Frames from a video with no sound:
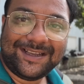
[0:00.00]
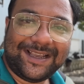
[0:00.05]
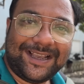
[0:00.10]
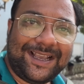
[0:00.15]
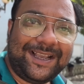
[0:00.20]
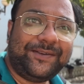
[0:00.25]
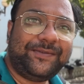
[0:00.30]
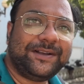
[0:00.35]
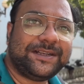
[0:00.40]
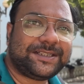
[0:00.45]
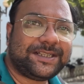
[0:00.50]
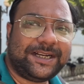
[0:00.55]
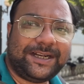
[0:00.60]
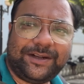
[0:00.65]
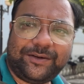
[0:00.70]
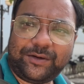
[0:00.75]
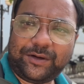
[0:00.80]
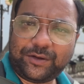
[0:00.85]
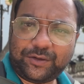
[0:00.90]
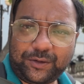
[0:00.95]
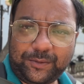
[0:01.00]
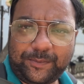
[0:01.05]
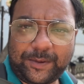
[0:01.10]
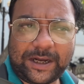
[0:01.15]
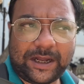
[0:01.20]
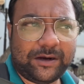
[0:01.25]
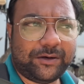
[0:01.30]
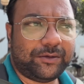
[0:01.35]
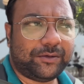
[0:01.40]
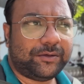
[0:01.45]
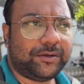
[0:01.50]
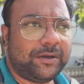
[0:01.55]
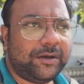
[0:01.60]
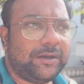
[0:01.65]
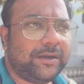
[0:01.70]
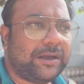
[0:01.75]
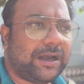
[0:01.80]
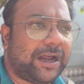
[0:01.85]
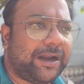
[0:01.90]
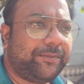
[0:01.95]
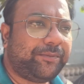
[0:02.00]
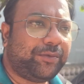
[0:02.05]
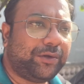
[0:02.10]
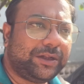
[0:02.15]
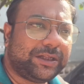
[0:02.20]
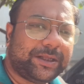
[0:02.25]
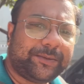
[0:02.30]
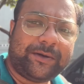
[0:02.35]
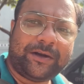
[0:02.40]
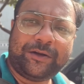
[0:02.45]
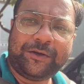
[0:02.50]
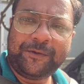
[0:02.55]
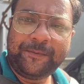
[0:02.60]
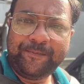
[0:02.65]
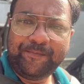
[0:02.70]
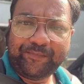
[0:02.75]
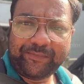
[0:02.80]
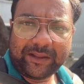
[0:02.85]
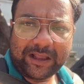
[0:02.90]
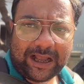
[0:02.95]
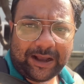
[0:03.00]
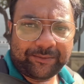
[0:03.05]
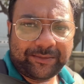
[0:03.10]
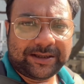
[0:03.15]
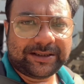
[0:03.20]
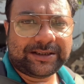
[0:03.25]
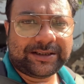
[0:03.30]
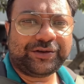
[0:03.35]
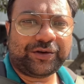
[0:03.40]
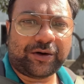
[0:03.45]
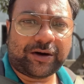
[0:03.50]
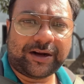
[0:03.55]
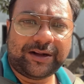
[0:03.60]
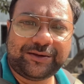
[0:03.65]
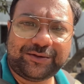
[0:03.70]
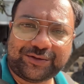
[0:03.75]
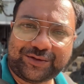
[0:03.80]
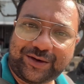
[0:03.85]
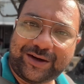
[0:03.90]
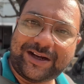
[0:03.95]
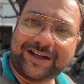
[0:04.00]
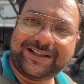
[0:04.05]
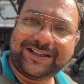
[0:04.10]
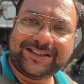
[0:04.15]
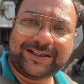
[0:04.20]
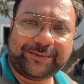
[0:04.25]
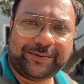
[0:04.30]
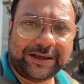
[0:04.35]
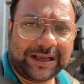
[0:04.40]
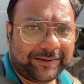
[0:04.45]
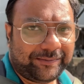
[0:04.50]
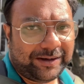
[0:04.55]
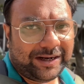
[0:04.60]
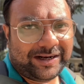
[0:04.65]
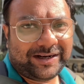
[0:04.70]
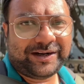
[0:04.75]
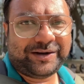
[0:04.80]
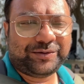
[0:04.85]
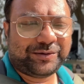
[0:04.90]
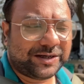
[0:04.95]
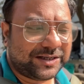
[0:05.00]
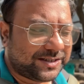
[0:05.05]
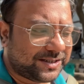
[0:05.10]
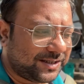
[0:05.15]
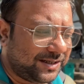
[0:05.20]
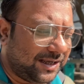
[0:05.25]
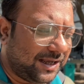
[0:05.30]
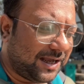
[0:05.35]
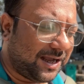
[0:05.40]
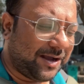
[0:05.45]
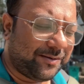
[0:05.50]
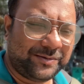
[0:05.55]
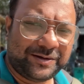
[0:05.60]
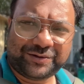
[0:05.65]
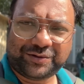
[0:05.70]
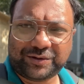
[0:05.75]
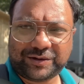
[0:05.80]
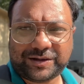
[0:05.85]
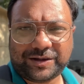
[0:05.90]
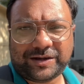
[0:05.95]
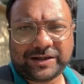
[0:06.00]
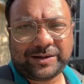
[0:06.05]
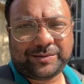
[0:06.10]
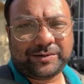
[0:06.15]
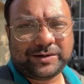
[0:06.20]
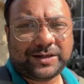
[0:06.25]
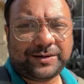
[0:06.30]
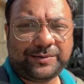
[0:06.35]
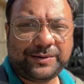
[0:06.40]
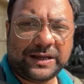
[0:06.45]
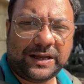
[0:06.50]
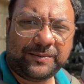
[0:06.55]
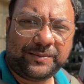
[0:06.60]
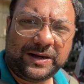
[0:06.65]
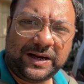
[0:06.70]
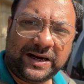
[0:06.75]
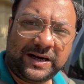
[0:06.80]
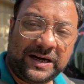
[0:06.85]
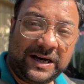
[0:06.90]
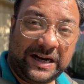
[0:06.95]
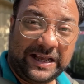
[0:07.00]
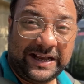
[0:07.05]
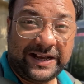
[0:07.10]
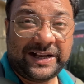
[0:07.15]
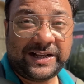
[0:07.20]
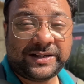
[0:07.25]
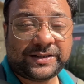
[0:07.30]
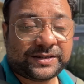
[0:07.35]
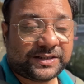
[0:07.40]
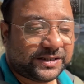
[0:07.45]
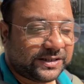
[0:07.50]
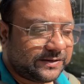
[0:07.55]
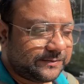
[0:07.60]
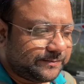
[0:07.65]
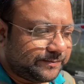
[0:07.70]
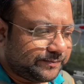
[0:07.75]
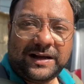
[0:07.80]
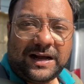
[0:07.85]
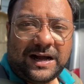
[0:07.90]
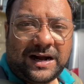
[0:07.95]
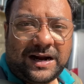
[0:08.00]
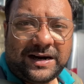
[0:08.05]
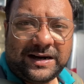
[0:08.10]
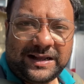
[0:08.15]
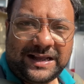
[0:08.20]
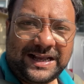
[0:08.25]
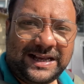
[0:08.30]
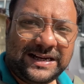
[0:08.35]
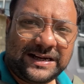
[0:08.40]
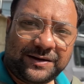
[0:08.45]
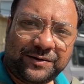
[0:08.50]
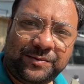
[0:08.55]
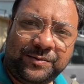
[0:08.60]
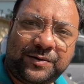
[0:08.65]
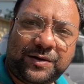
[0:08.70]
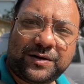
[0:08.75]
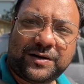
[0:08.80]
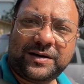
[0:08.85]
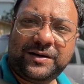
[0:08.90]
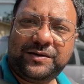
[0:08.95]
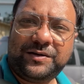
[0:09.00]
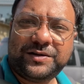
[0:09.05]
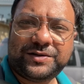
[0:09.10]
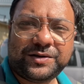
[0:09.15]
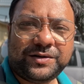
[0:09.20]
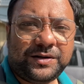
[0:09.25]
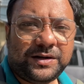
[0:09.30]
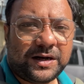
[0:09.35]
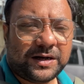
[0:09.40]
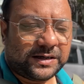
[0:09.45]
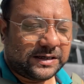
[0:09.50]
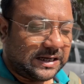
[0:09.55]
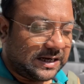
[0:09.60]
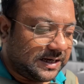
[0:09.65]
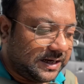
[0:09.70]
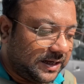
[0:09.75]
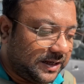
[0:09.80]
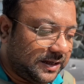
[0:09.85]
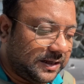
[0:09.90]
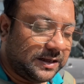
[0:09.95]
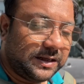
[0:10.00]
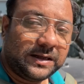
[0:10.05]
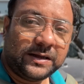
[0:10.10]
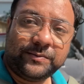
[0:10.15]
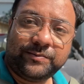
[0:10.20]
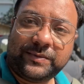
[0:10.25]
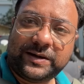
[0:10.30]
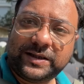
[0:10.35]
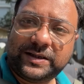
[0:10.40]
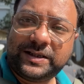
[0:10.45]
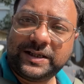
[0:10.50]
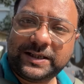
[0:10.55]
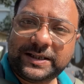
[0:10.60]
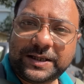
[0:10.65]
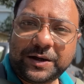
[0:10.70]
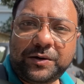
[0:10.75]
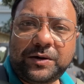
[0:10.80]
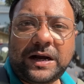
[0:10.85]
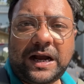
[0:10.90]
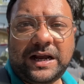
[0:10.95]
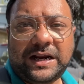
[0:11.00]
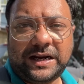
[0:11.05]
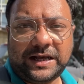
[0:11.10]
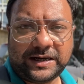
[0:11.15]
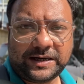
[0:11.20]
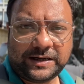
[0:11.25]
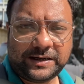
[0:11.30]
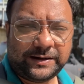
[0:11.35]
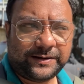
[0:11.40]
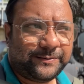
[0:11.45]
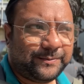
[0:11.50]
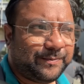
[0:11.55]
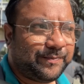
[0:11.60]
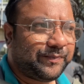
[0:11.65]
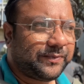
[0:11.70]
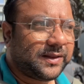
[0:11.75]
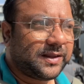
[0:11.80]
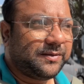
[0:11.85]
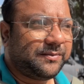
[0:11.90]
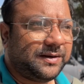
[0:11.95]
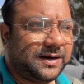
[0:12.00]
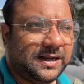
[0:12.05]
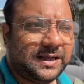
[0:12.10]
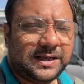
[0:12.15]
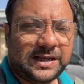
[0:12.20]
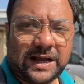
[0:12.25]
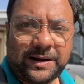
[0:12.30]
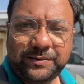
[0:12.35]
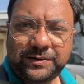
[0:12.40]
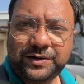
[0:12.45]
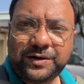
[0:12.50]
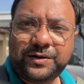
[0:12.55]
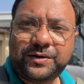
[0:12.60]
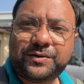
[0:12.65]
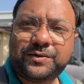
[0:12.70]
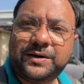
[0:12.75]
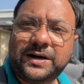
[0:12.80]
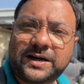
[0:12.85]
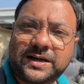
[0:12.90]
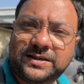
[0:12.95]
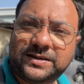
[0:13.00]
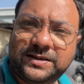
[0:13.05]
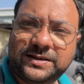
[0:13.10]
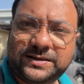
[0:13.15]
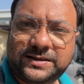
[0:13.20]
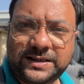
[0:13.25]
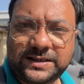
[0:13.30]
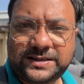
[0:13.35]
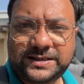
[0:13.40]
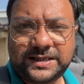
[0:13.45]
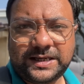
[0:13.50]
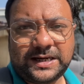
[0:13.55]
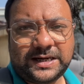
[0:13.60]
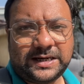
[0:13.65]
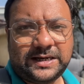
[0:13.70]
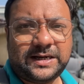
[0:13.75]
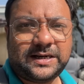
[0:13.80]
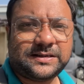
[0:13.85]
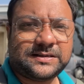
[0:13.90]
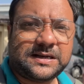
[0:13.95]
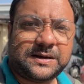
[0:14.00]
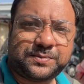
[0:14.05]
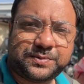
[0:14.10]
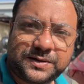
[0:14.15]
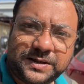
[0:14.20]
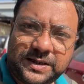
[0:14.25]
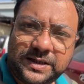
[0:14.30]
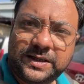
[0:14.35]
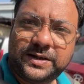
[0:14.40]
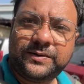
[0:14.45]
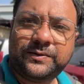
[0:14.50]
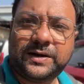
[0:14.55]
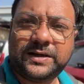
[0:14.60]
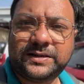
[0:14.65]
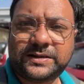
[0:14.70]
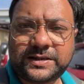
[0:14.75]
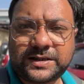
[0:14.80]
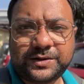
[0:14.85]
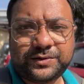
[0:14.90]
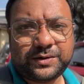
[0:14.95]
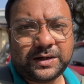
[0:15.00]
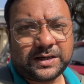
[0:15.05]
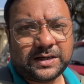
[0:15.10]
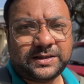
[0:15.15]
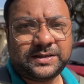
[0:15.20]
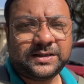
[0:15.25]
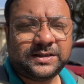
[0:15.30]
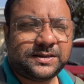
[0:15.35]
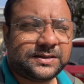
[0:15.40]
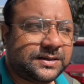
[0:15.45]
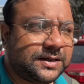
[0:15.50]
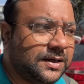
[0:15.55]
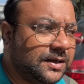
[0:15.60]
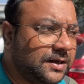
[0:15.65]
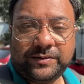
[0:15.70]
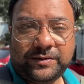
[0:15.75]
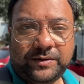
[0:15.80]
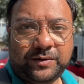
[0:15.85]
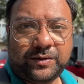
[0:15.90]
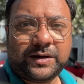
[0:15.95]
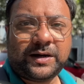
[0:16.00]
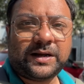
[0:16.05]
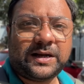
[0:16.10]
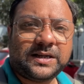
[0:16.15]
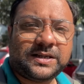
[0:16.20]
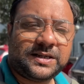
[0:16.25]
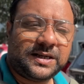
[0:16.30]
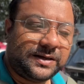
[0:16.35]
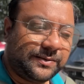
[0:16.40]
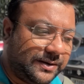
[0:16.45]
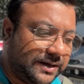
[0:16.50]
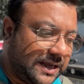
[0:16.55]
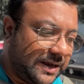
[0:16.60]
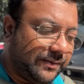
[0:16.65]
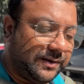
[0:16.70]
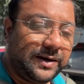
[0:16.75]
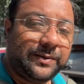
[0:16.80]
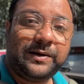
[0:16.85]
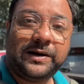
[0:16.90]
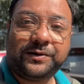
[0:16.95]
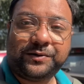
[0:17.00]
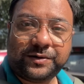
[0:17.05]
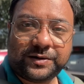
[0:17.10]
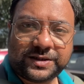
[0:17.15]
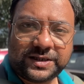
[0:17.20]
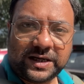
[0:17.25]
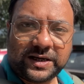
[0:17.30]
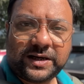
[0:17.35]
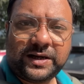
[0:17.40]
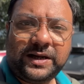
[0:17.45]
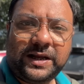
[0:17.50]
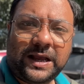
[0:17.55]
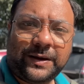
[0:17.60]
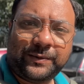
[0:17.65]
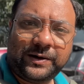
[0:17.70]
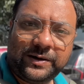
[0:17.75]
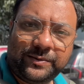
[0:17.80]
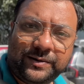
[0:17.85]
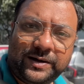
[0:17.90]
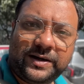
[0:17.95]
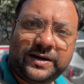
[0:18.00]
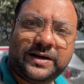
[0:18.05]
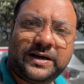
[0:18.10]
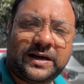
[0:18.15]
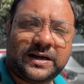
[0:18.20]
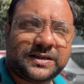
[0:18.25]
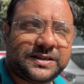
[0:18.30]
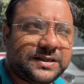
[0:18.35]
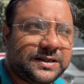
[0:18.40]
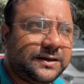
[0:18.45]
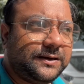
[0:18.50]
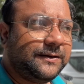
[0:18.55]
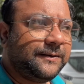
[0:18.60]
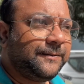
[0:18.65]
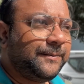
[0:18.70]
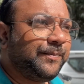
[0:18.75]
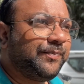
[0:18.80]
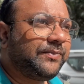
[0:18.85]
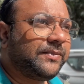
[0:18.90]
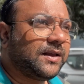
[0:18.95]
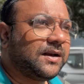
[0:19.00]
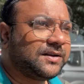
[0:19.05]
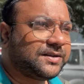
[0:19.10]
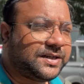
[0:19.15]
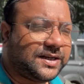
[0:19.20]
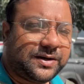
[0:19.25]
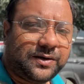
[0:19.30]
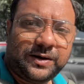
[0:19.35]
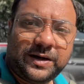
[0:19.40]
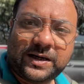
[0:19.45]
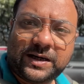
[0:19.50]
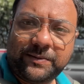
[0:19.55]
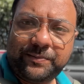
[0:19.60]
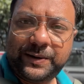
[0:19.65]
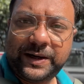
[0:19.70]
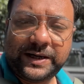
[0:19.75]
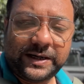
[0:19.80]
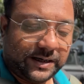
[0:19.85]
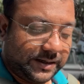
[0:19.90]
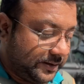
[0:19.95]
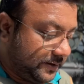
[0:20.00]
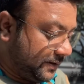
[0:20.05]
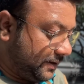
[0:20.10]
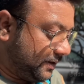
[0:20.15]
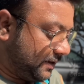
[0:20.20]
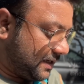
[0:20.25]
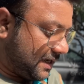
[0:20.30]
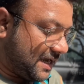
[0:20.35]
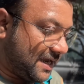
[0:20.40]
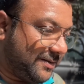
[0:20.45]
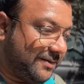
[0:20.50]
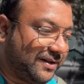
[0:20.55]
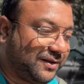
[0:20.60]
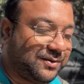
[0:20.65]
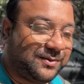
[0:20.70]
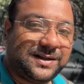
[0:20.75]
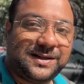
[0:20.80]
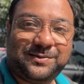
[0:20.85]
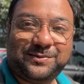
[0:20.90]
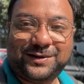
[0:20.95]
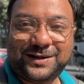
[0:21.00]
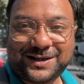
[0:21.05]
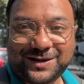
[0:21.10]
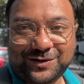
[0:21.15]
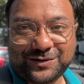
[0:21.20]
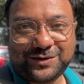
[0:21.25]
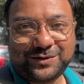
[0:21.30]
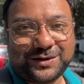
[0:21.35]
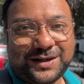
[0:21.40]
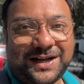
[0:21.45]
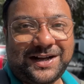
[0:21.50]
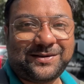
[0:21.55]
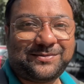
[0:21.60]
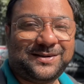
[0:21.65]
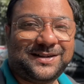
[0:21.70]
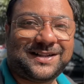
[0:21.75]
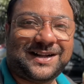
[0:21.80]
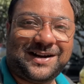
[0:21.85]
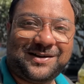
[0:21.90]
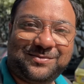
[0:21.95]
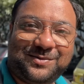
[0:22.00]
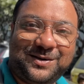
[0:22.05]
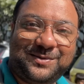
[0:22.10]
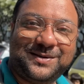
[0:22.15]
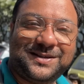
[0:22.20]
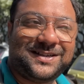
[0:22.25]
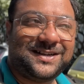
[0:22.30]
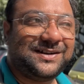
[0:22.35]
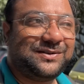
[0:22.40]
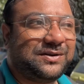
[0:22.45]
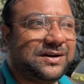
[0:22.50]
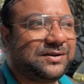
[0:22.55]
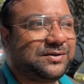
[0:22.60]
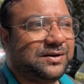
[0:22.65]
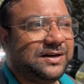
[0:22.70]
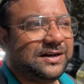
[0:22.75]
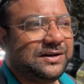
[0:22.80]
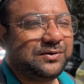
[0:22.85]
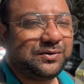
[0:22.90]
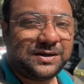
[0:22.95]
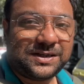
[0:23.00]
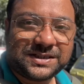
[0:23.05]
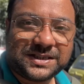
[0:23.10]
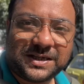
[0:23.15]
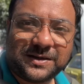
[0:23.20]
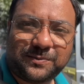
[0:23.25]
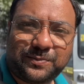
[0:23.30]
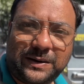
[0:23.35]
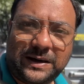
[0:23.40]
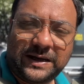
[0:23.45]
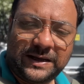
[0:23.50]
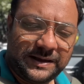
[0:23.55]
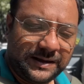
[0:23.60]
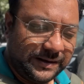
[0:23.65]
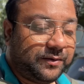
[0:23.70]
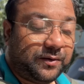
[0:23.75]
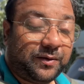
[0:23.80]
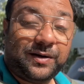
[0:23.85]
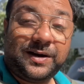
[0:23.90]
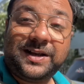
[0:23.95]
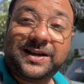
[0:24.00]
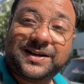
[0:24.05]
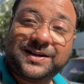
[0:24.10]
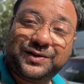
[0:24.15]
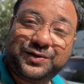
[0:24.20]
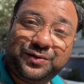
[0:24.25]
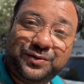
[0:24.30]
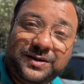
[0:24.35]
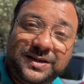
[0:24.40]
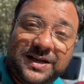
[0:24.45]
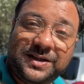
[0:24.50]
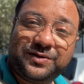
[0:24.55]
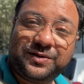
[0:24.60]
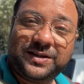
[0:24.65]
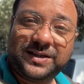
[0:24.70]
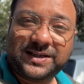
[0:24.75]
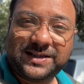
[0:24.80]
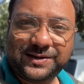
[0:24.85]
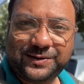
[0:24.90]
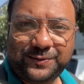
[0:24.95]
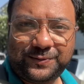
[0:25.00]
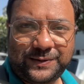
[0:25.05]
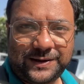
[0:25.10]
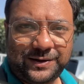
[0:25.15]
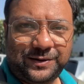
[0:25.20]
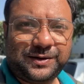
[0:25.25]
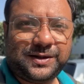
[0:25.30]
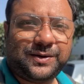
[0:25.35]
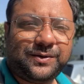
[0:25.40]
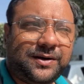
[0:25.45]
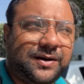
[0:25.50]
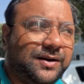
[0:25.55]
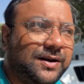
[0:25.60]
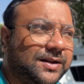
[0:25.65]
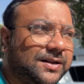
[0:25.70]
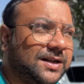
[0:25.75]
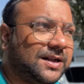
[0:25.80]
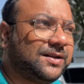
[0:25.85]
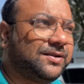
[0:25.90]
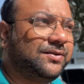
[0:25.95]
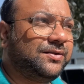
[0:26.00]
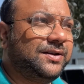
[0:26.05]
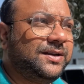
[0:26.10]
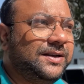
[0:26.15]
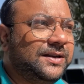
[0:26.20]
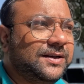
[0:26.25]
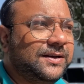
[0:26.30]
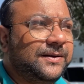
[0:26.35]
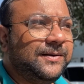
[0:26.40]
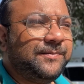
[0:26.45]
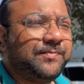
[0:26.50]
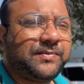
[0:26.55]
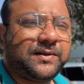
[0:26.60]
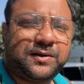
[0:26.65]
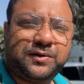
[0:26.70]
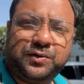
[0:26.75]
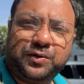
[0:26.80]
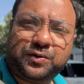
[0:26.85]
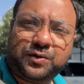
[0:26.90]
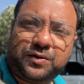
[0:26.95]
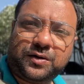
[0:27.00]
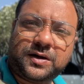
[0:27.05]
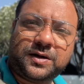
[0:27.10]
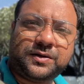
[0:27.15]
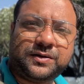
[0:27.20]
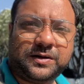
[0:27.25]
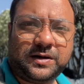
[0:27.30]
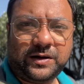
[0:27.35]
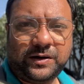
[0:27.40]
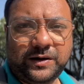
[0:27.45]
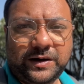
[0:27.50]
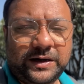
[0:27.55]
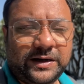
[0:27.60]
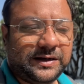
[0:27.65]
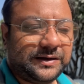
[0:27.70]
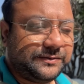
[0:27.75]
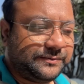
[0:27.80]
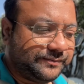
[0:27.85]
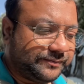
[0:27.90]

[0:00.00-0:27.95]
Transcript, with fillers: এই ফেসিলিটিগুলো খুব ভালো আর বলতে পারো আমি আজকে সকালে দুশো টাকা দিয়ে যে ভিআইপি লাইনে ঢুকেছি আমি সত্যি কথা বলতে ভিআইপি লাইনের এগেনস্টে আর এই রকম ঘটনাগুলোর জন্য না টাকা মানে দিতেও গায়ে লাগে না মানে আমি ধরো কোনো একটা জিনিস দিচ্ছি এখানে এরা সাবসিডি ওয়াইজ কিছু একটা জিনিস লোকের কাছে মানে অ্যাভেলেবেল করছে আর কি অ্যাভেলেবিলিটি রাখছে সেটা অনেকটা বেটার হ্যাঁ এবার তোমাদের মধ্যে কেউ কেউ থাকবে তারা বলবে যে ওরা তো অনেক ডোনেশন পায় অনেক কিছু নিয়ে যদি কিছু ফেরত দেওয়া হয় তাতে ওই দুঃখটা অতটা হয় না